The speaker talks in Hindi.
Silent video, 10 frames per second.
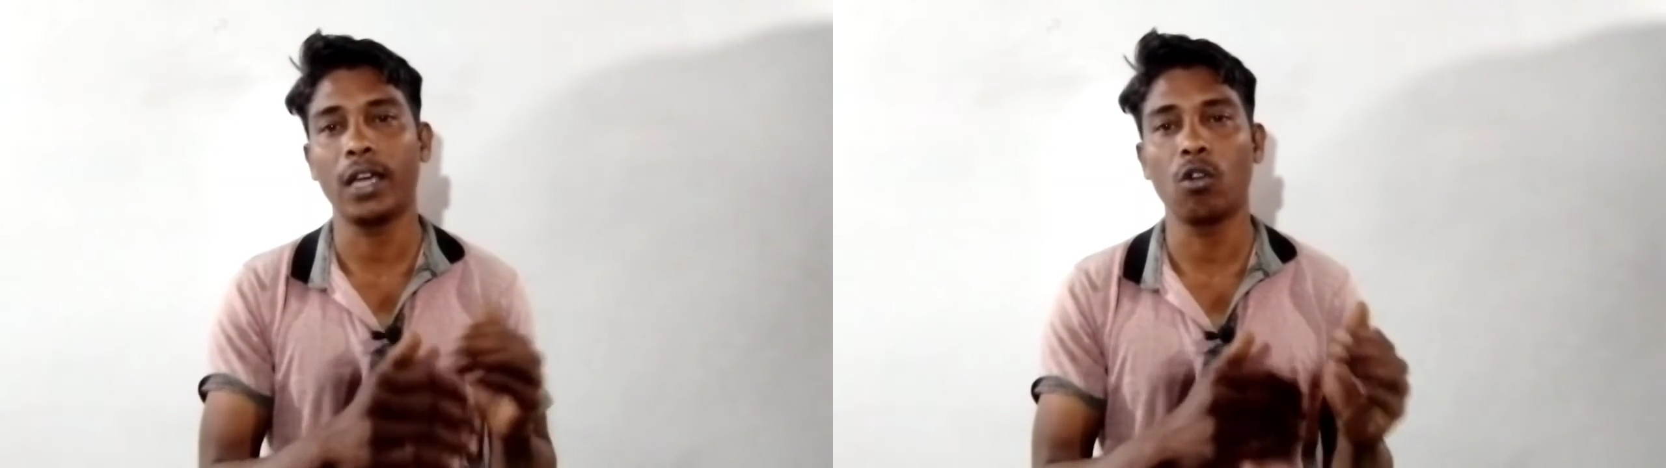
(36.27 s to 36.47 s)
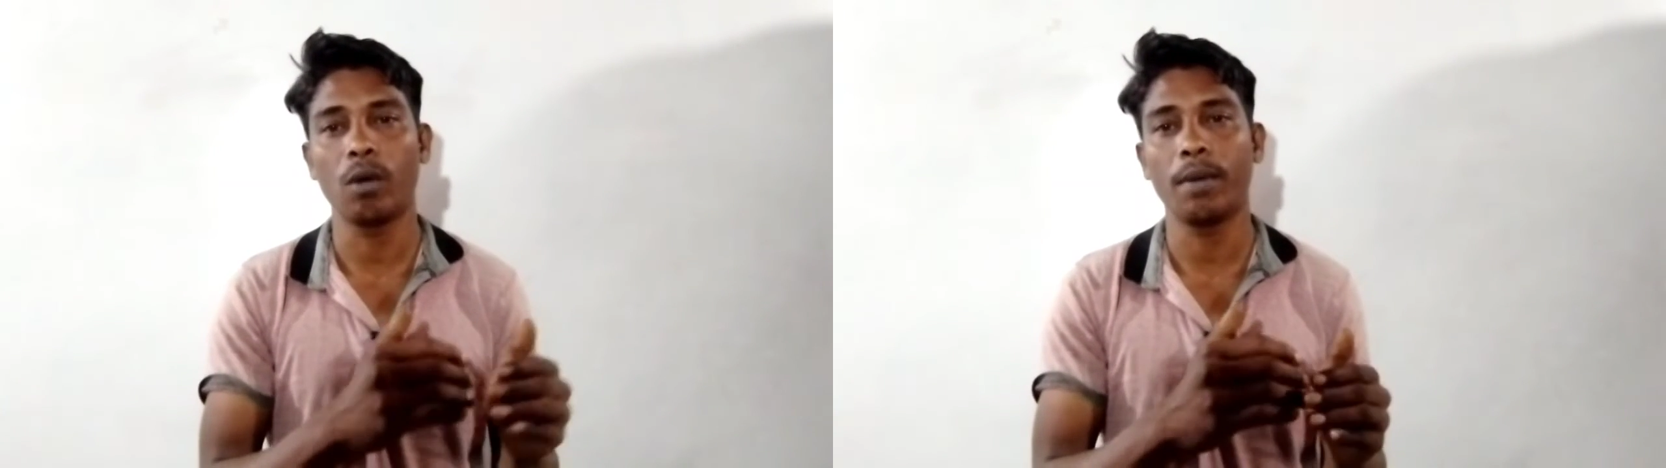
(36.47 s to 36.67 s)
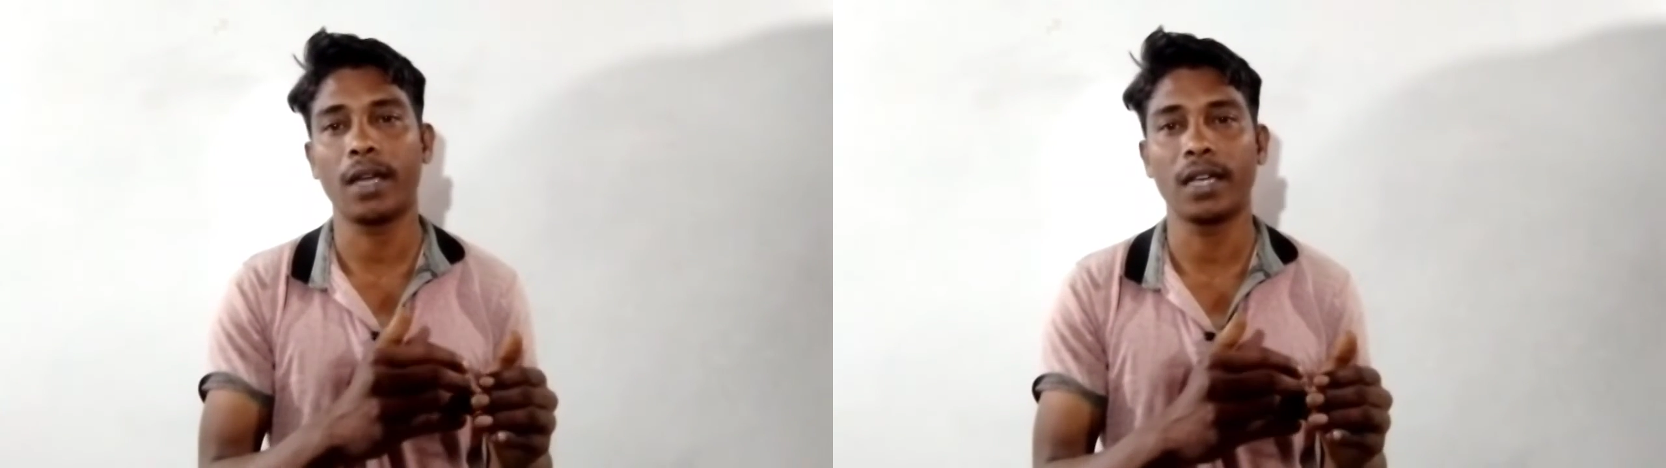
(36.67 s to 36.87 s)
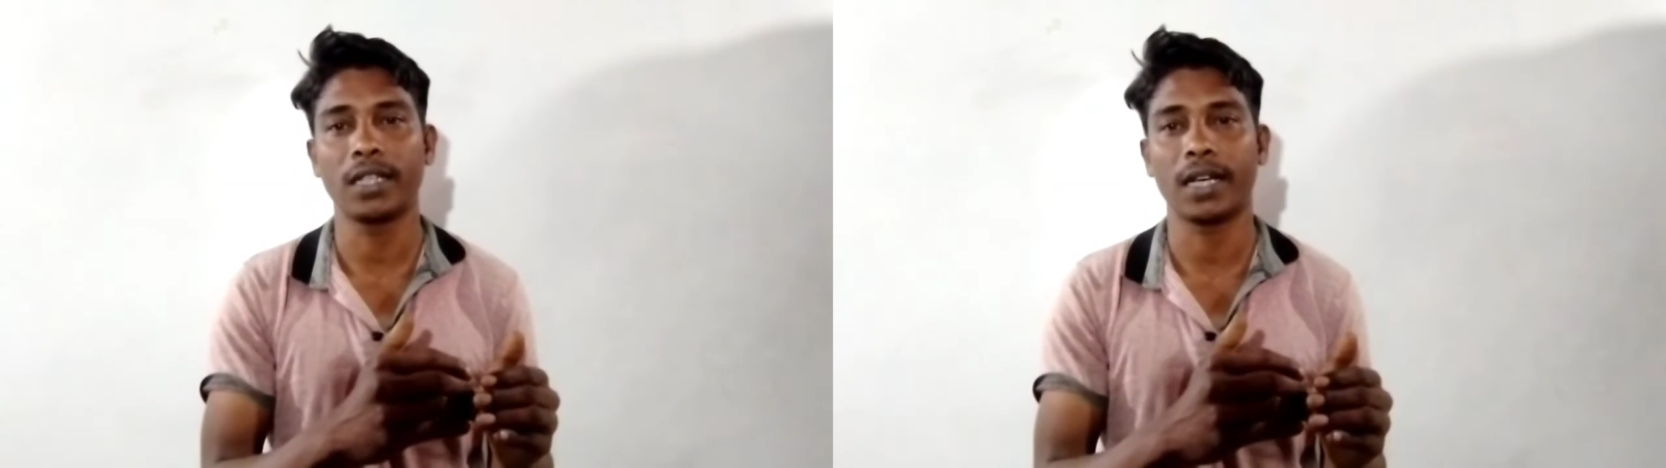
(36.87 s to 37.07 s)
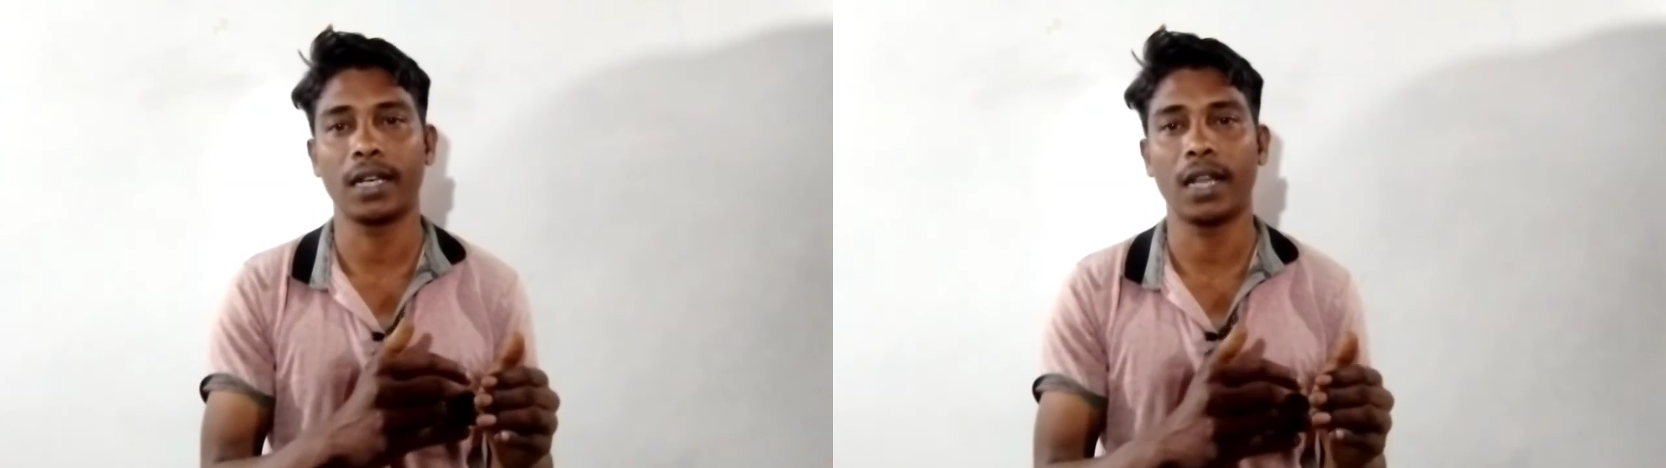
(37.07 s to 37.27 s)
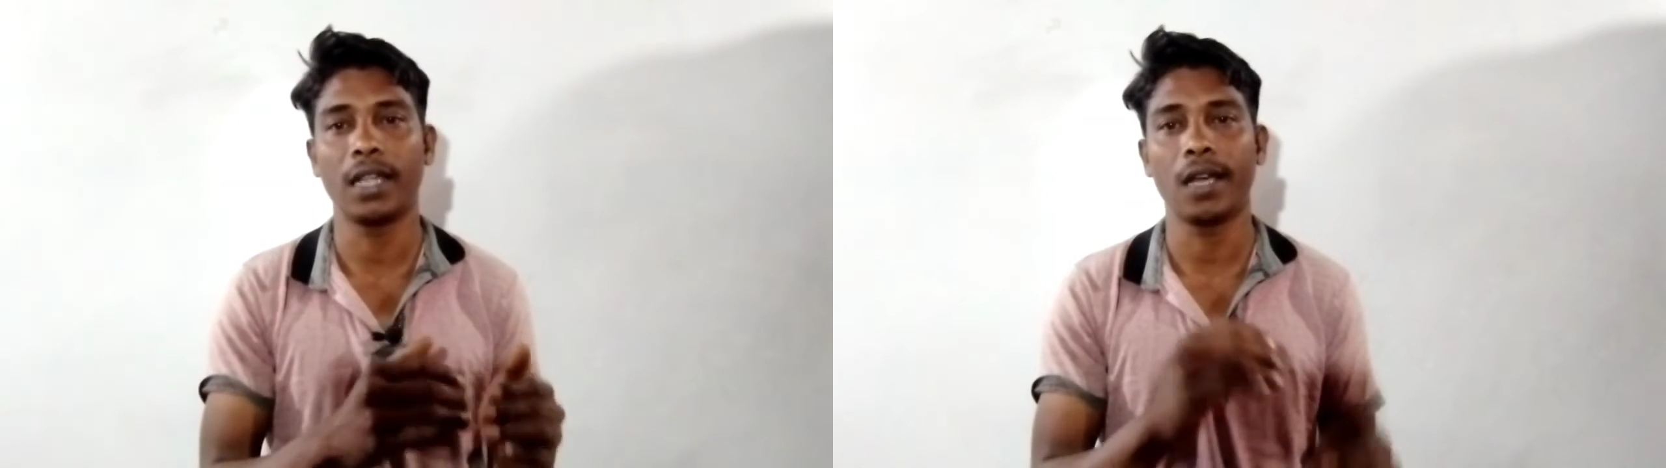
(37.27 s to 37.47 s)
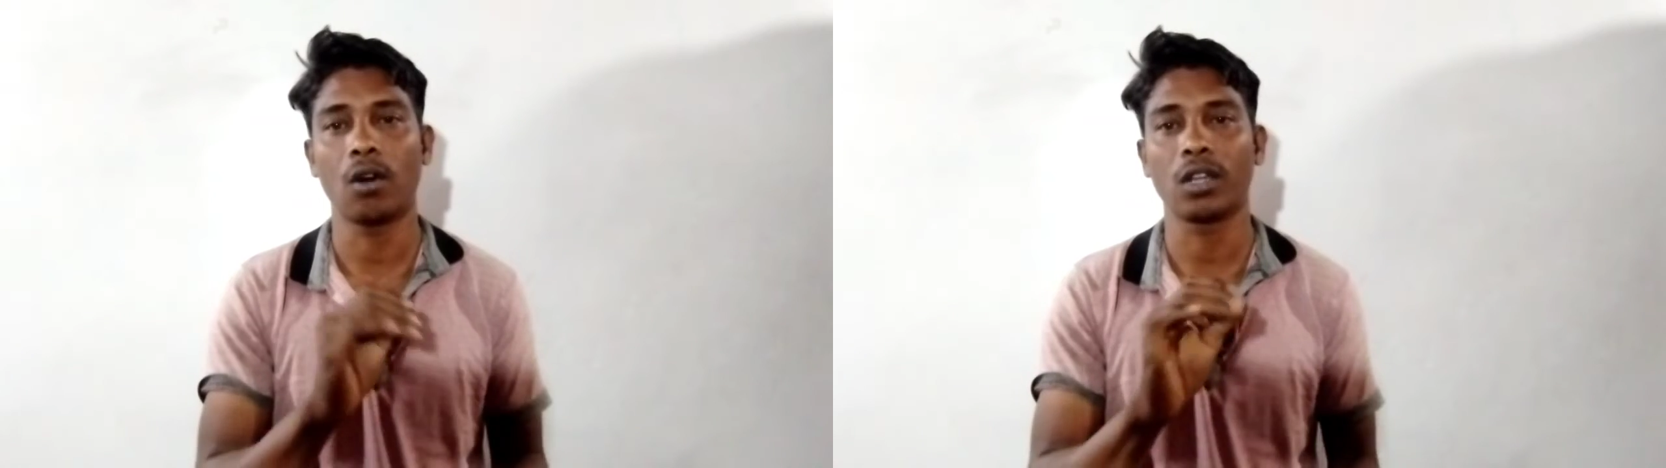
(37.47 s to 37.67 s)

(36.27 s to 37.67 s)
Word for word: एक रुपये भी खर्च करना नहीं है